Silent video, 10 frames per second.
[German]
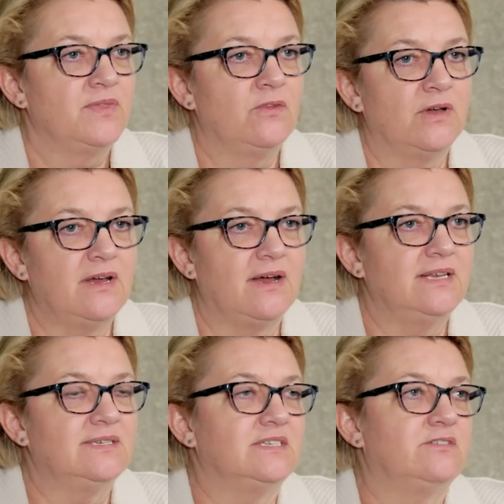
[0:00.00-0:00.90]
neue
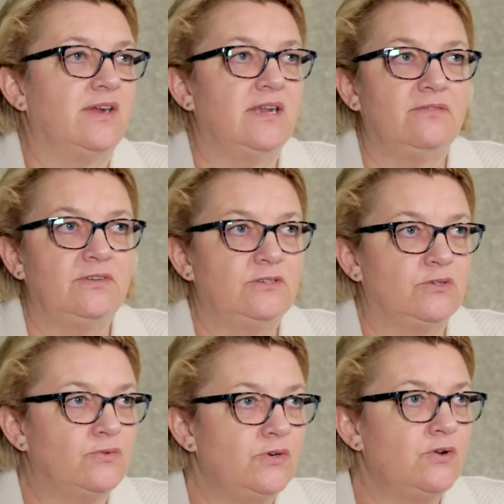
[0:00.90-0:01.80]
Einsatzfelder wie
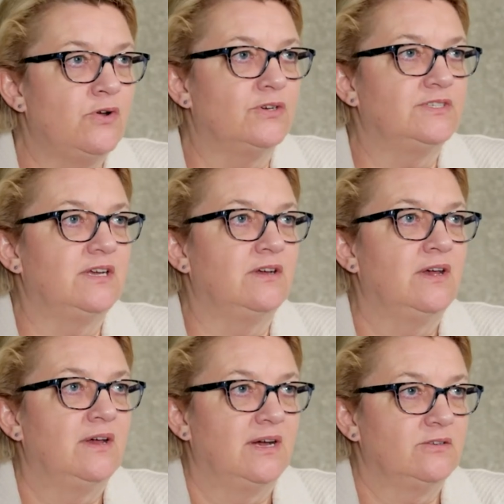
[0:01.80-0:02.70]
School
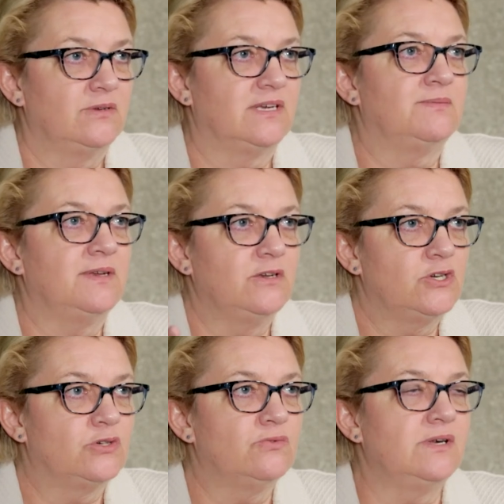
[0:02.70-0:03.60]
Nursing, also dass man in
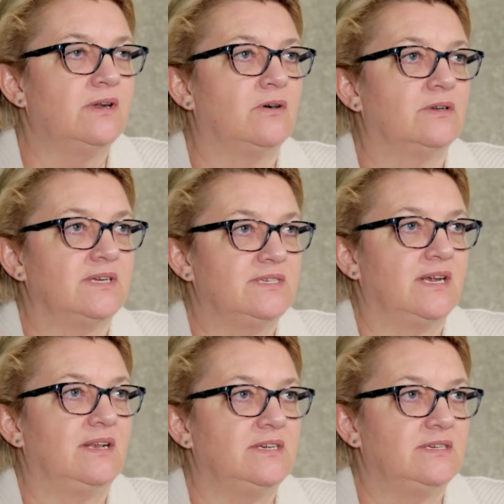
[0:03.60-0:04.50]
den Schulen auch
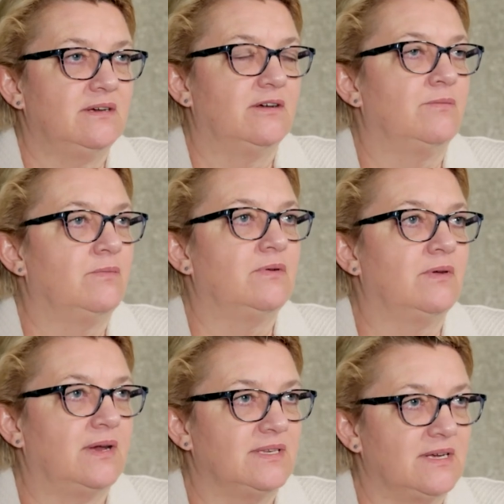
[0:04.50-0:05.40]
tatsächlich ähm,
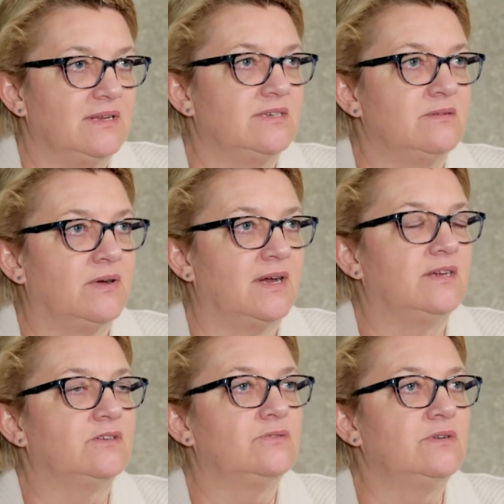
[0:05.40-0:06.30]
ganz anders im
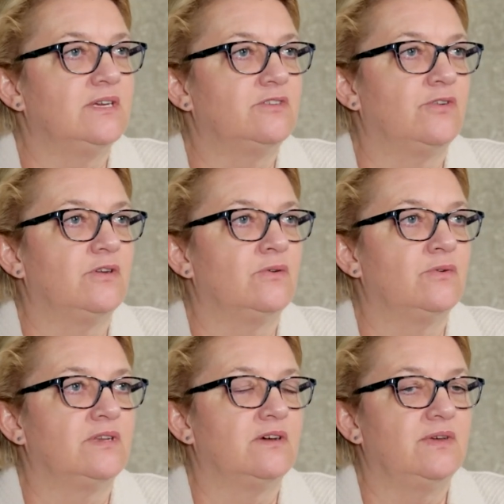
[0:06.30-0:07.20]
Bereich
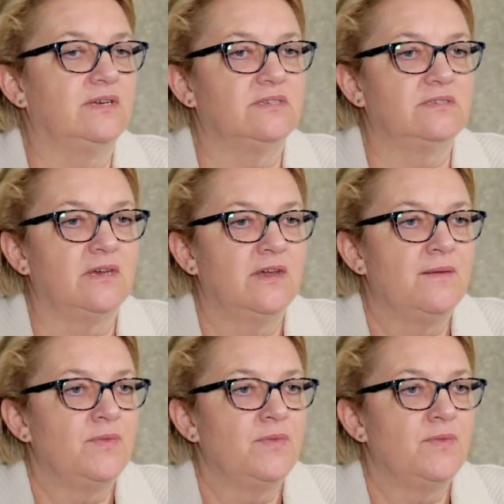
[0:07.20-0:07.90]
Gesundheitsförderung unterwegs ist